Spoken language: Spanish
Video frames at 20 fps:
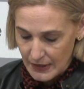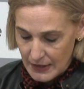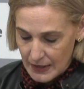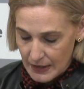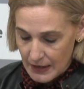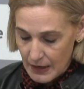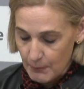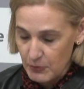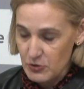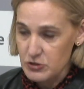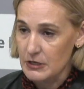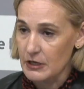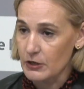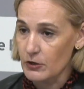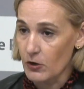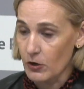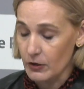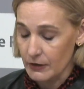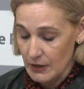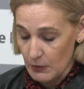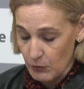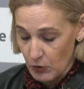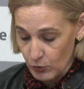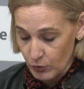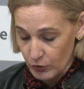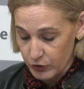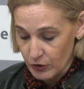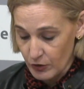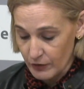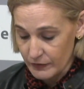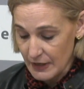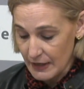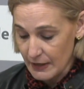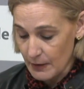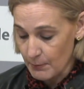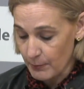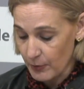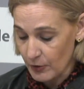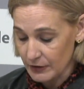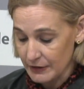la posterior devolución del
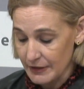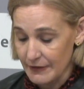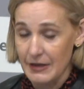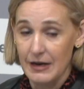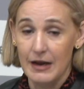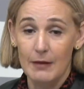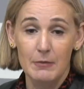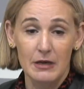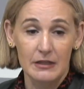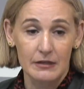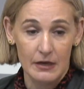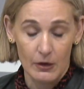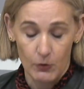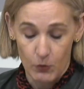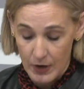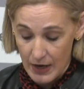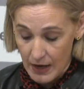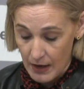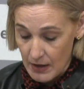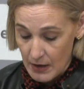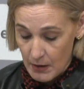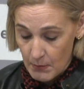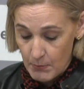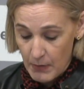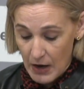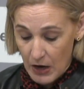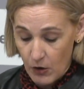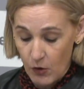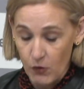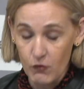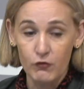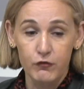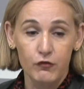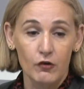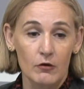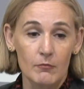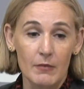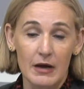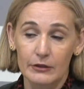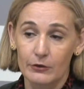importe de la matrícula bajo un
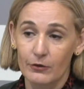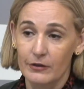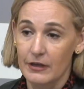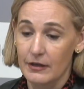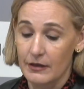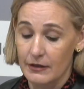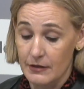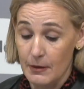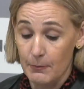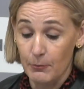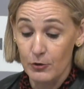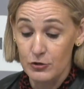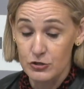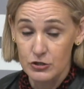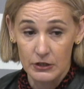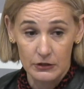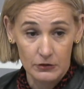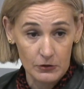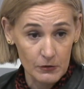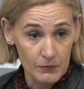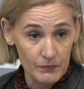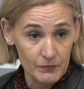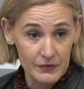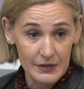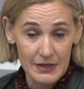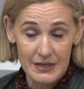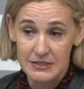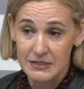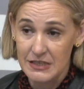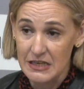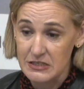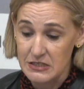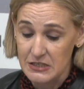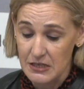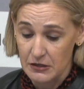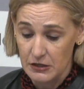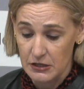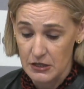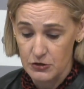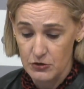formato de depósito. Es tan
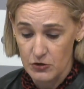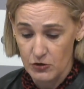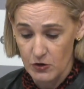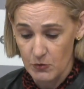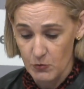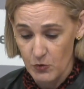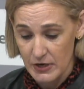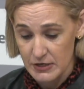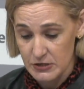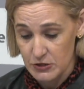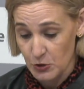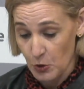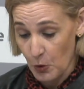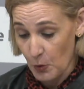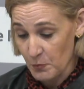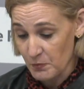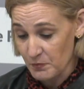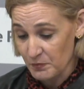sencillo como esto.